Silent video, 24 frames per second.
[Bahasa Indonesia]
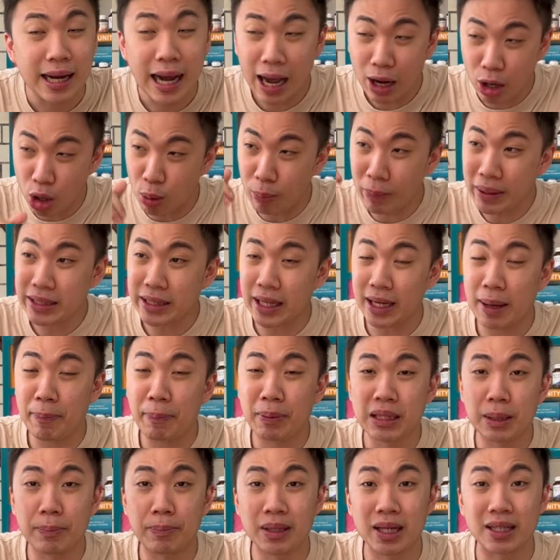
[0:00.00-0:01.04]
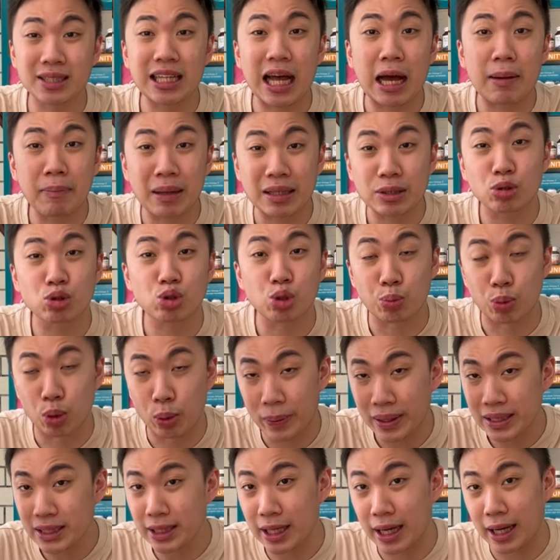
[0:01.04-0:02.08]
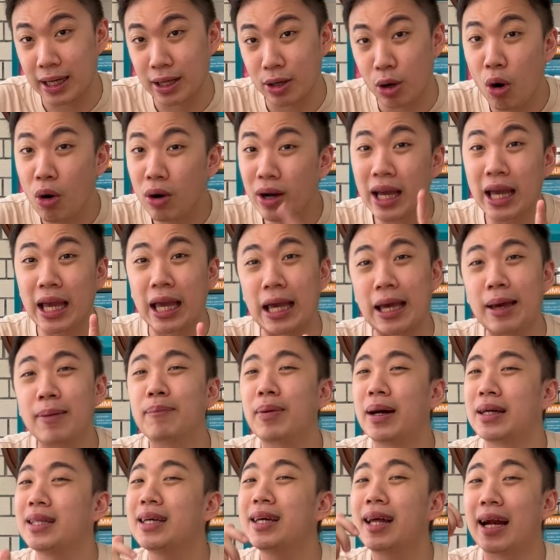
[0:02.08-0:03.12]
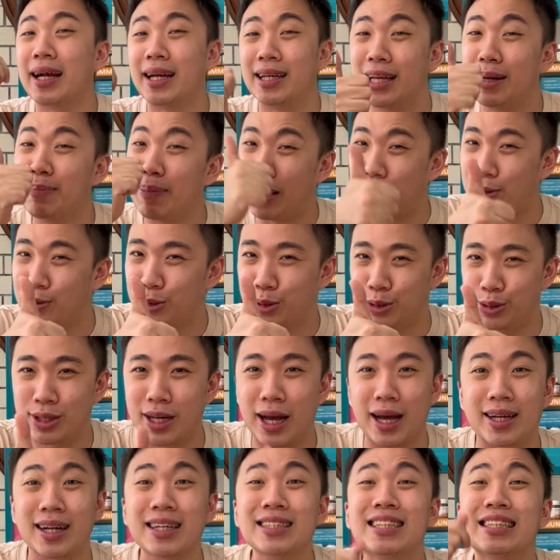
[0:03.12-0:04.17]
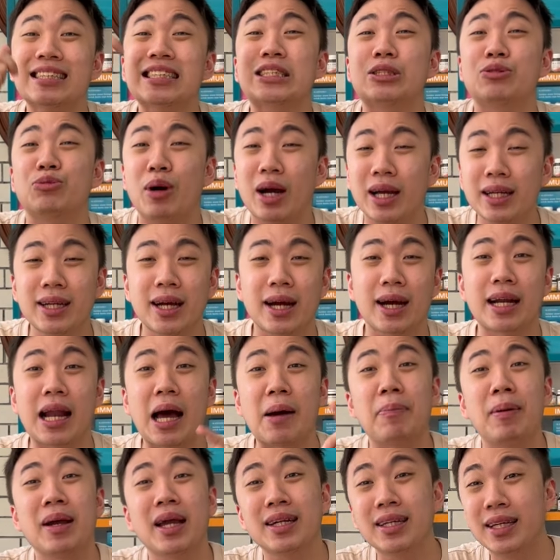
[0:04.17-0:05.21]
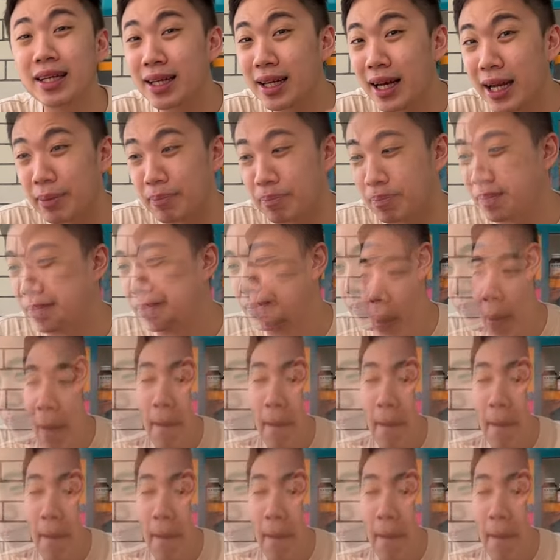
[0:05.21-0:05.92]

Kalau misalnya benar-benar sama 70%, oke, okay, berarti gradingnya bagus karena sesuai dengan apa yang diklaim.